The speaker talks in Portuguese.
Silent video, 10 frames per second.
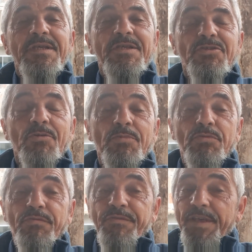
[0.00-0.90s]
estou
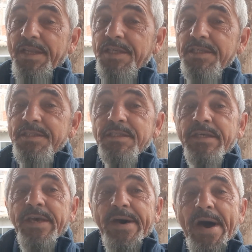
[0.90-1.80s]
muito feliz.
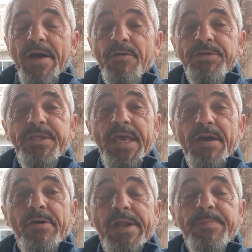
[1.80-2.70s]
Acordei
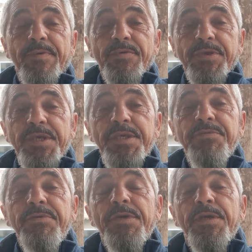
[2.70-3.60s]
agora há
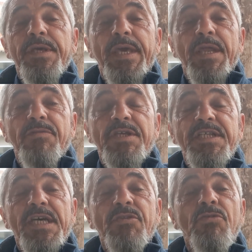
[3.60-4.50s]
pouquinho e quero
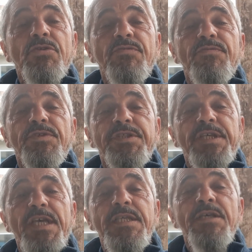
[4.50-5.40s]
desejar a todos
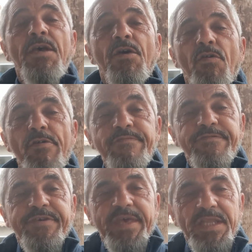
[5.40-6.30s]
vocês um
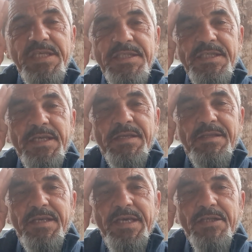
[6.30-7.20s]
feliz
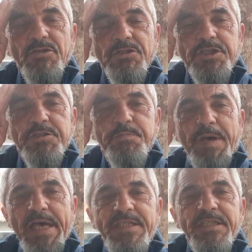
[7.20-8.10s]
Dia dos
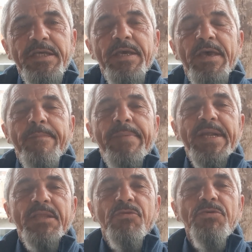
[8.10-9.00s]
Pais
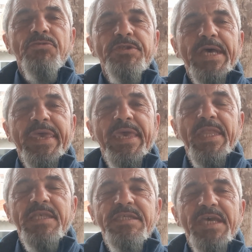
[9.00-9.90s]
para todos
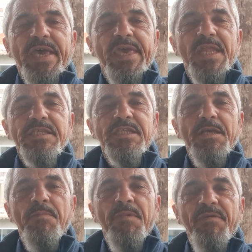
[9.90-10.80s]
aqueles e aquelas
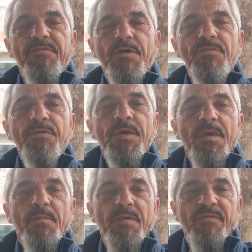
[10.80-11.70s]
que me vão
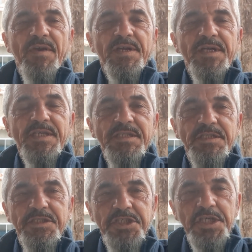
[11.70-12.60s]
me ver nesse
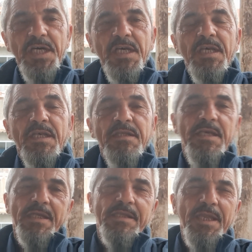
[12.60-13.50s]
dia
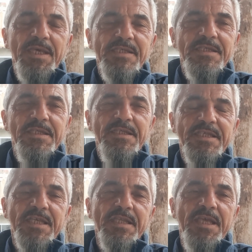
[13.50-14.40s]
dia 13 de,
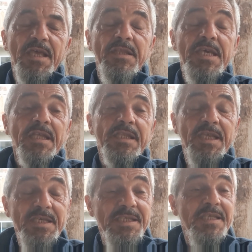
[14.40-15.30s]
sete dia
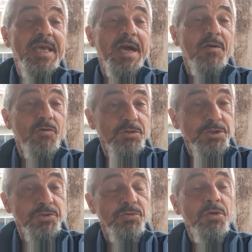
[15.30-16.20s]
13 de
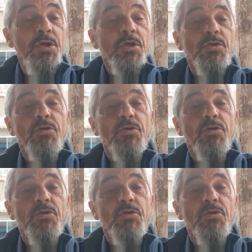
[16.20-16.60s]
agosto de